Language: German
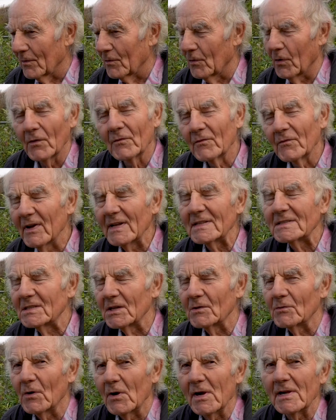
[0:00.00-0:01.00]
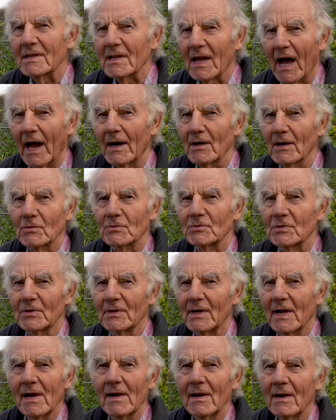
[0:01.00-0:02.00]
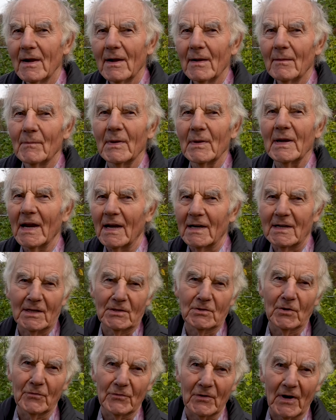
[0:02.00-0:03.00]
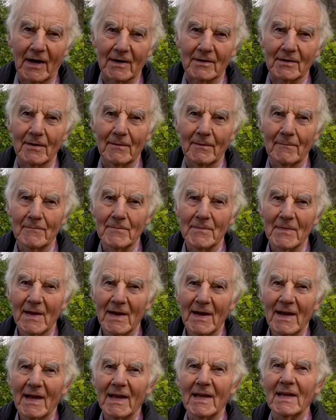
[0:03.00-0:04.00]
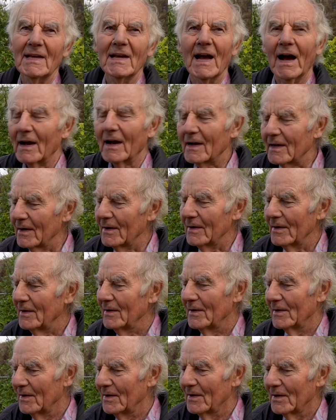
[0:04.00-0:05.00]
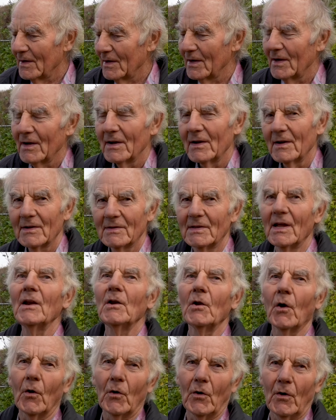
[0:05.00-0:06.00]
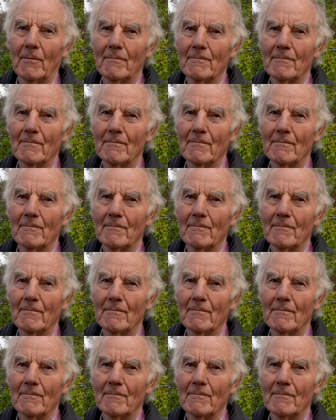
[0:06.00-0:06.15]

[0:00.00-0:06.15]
konventionell, traditionell mit einer Kartoffelhacke. Ah. Ich hacke ein Loch.